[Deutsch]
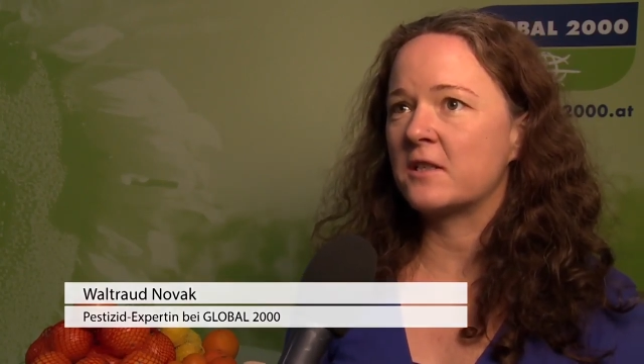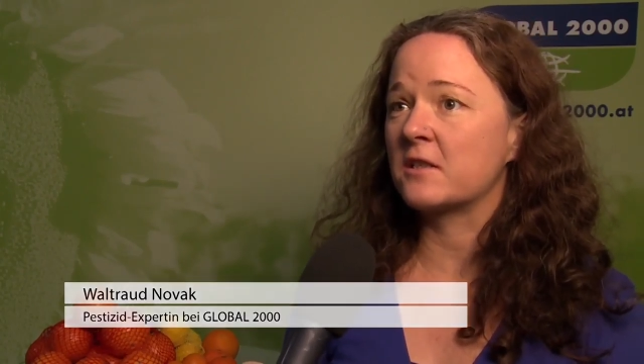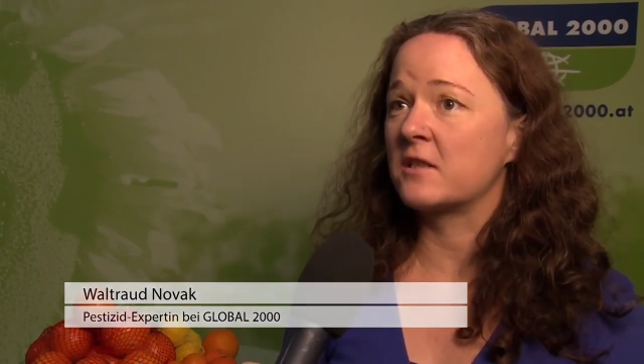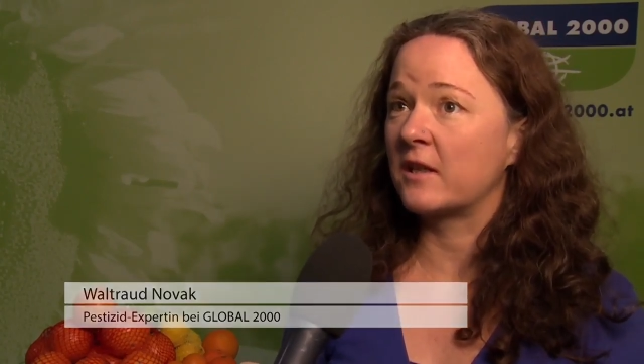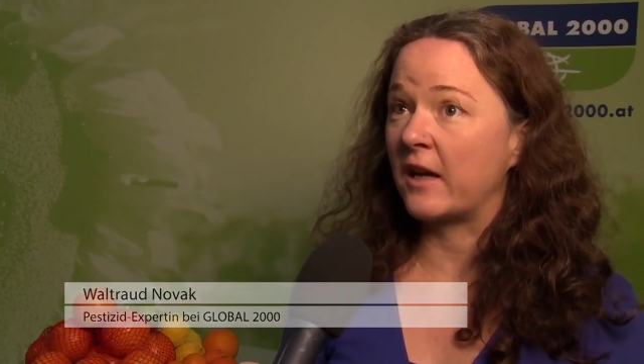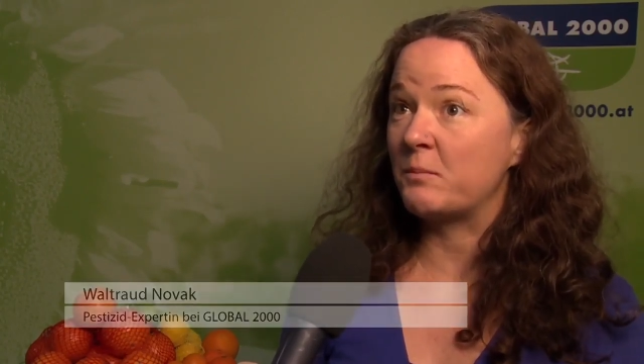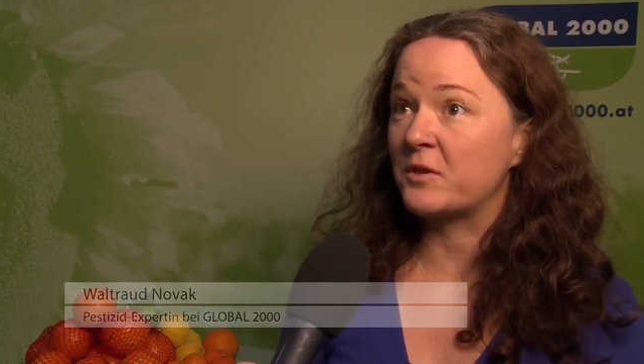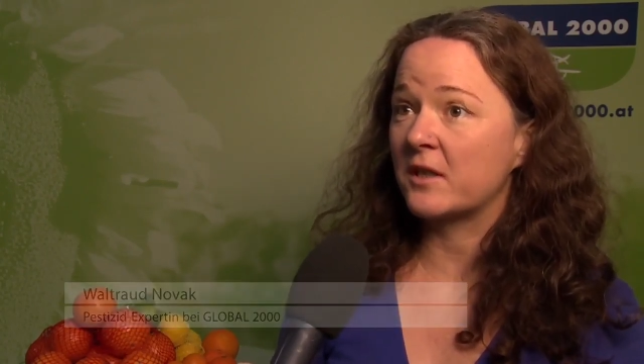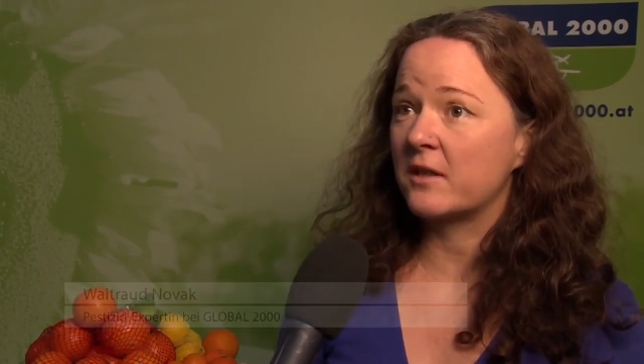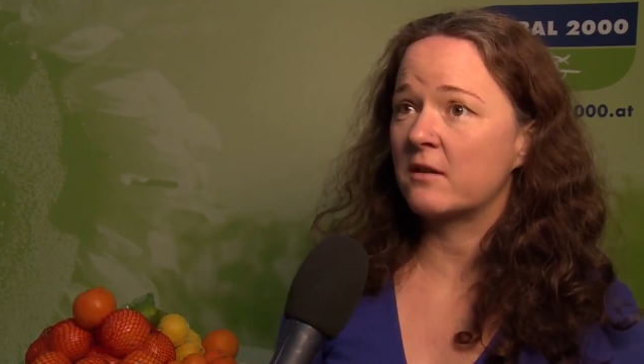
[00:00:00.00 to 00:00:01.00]
dass die
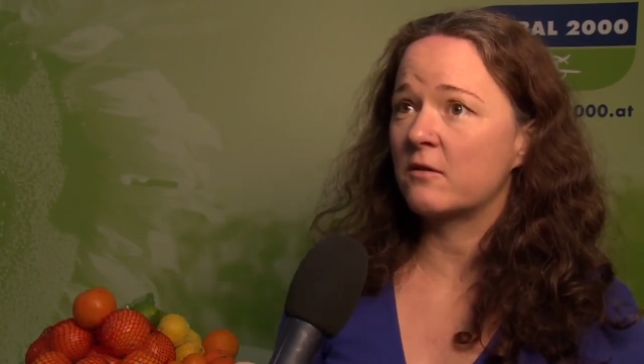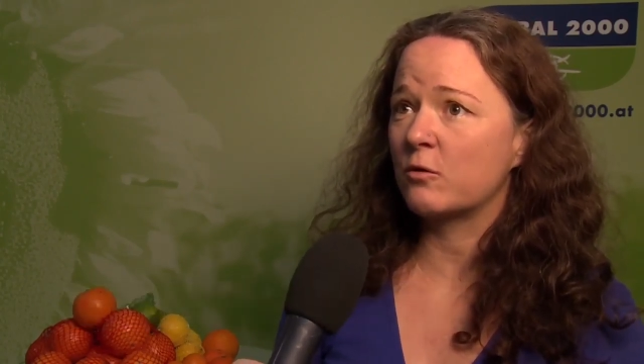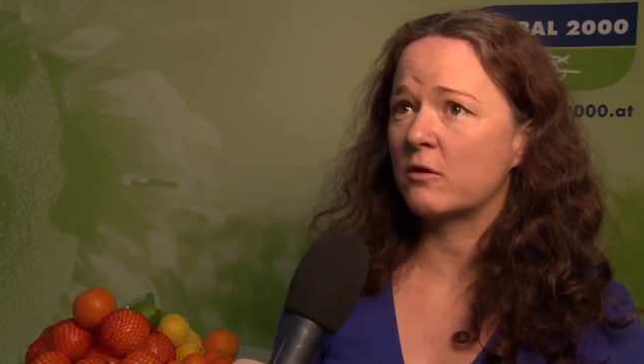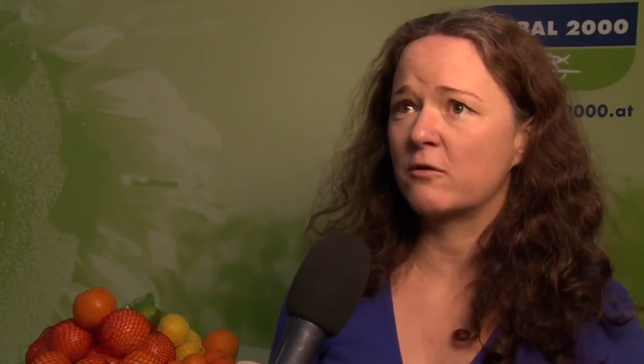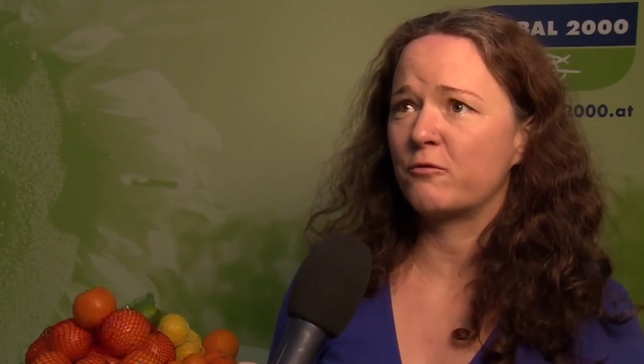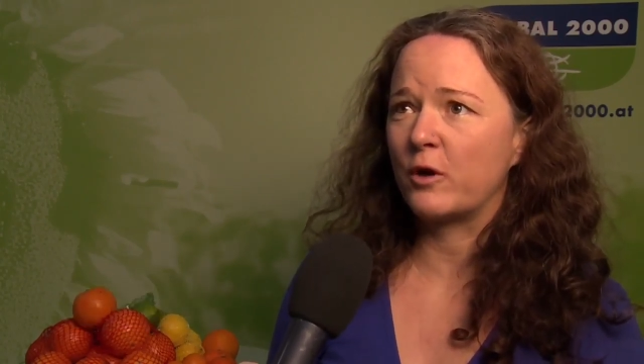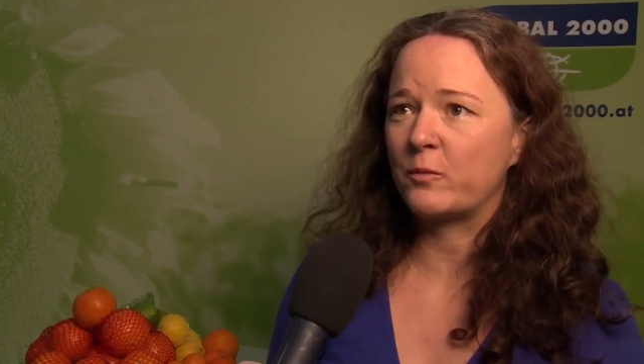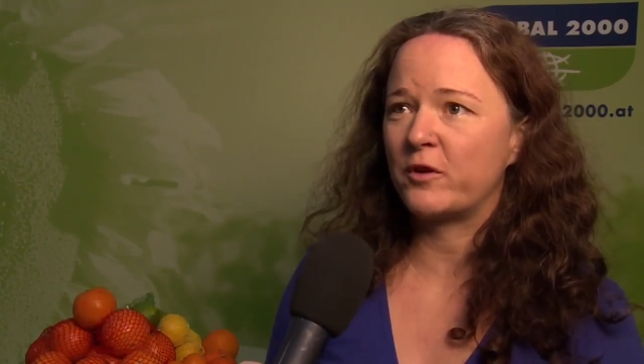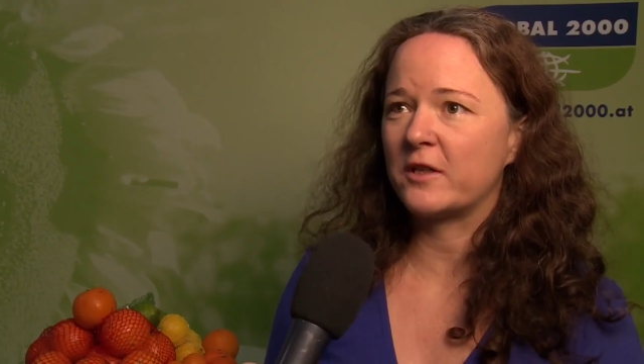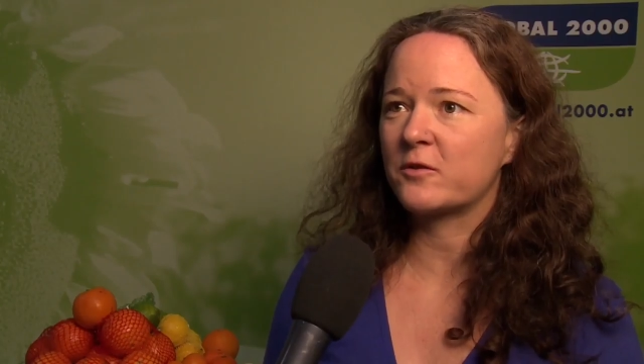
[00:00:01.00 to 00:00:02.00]
krebserregend oder
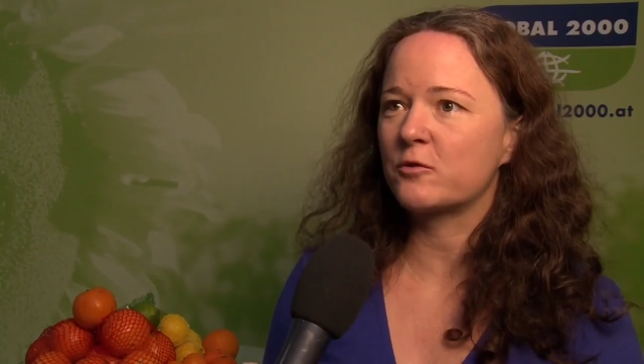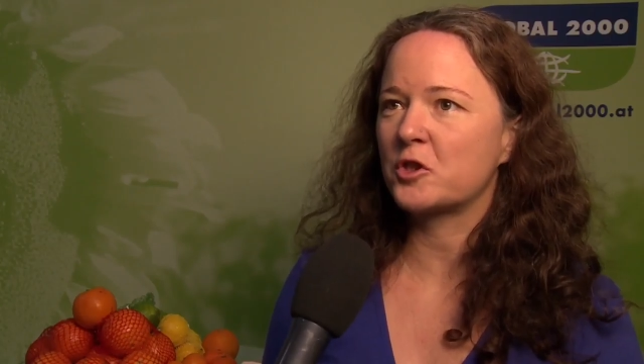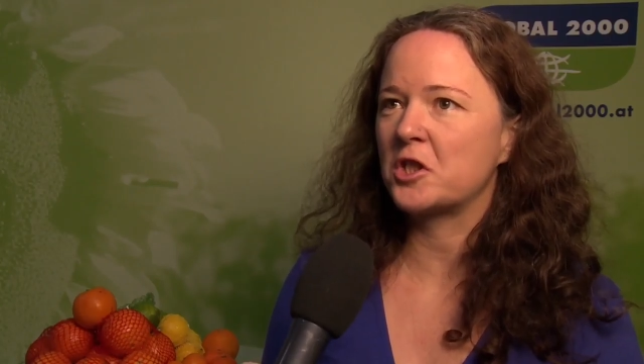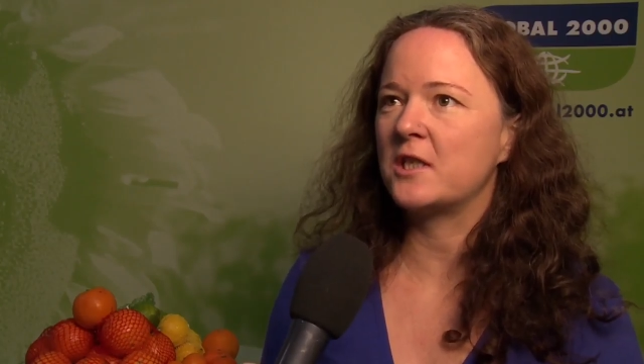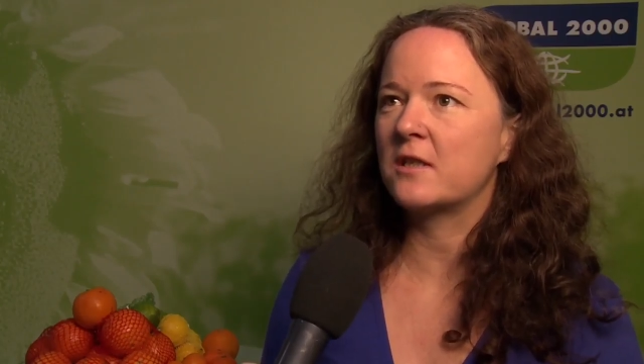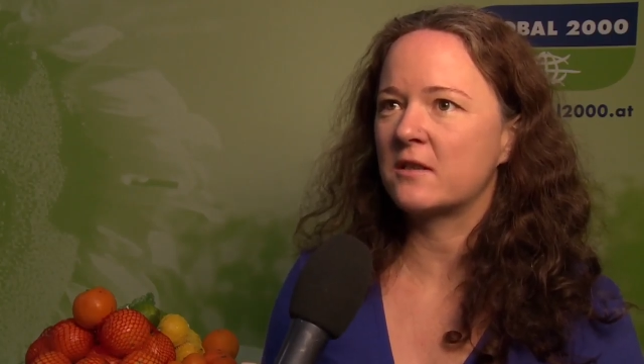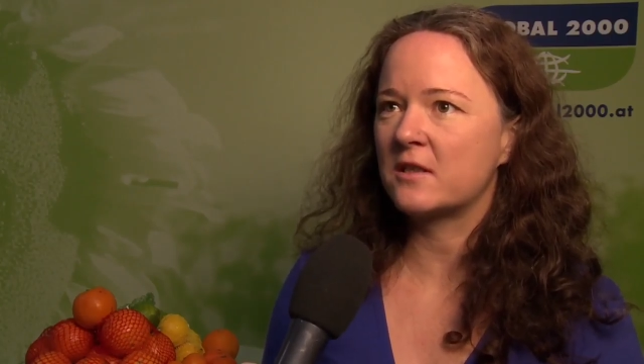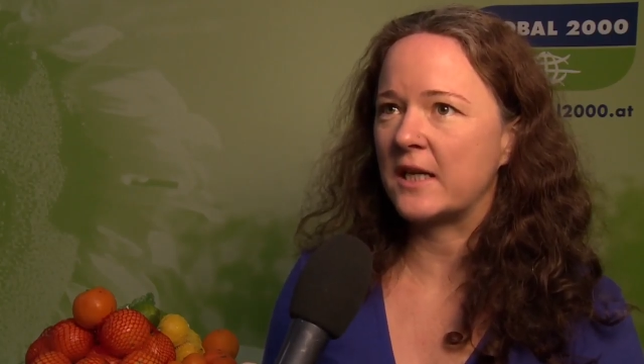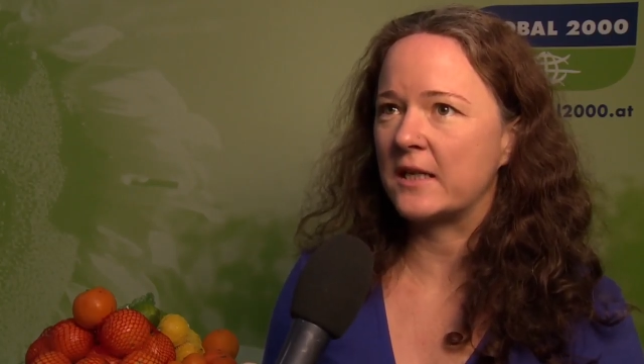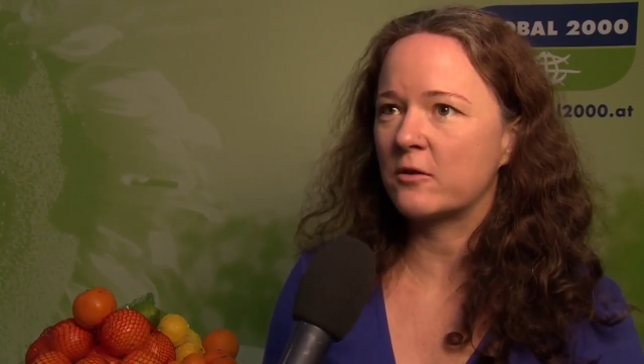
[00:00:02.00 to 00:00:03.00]
fortpflanzungsschädigend
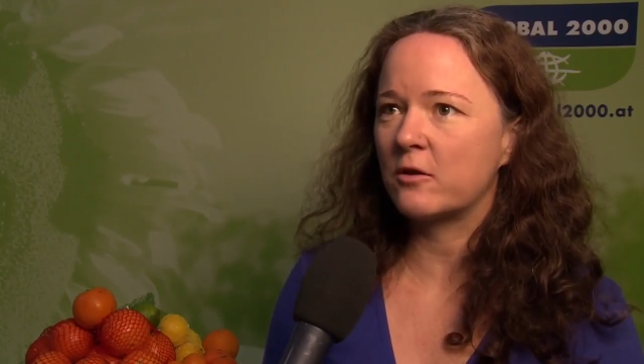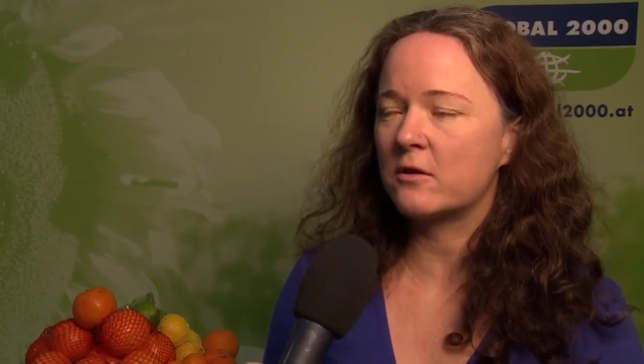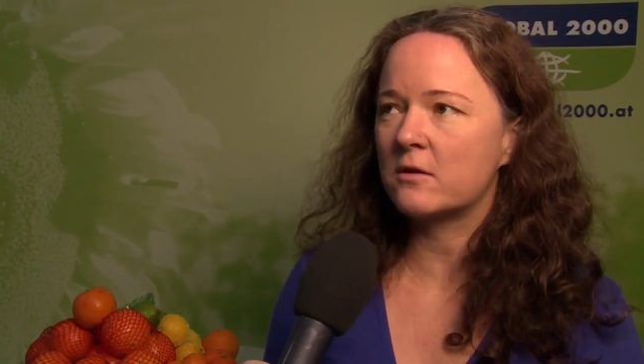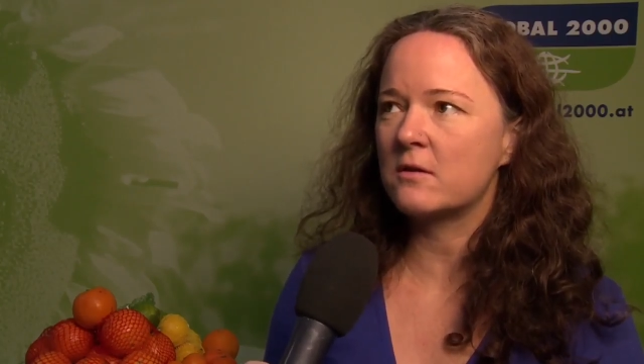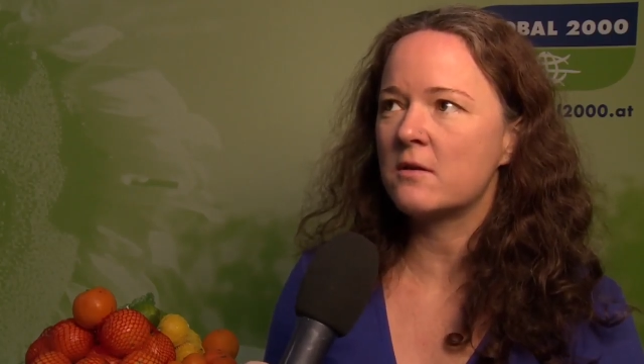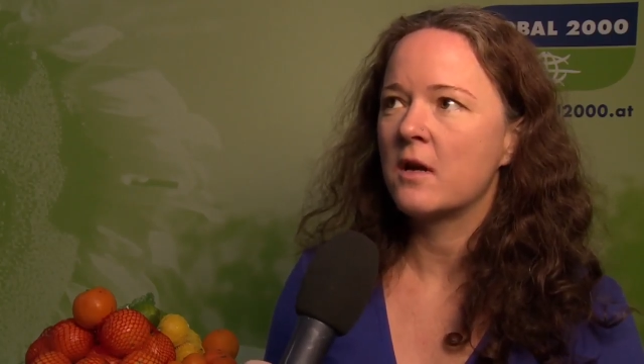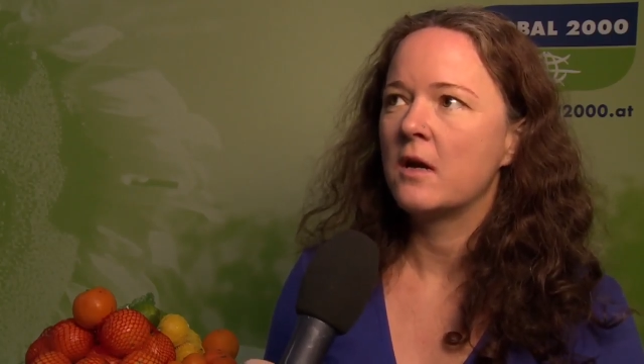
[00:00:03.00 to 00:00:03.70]
sein könnten.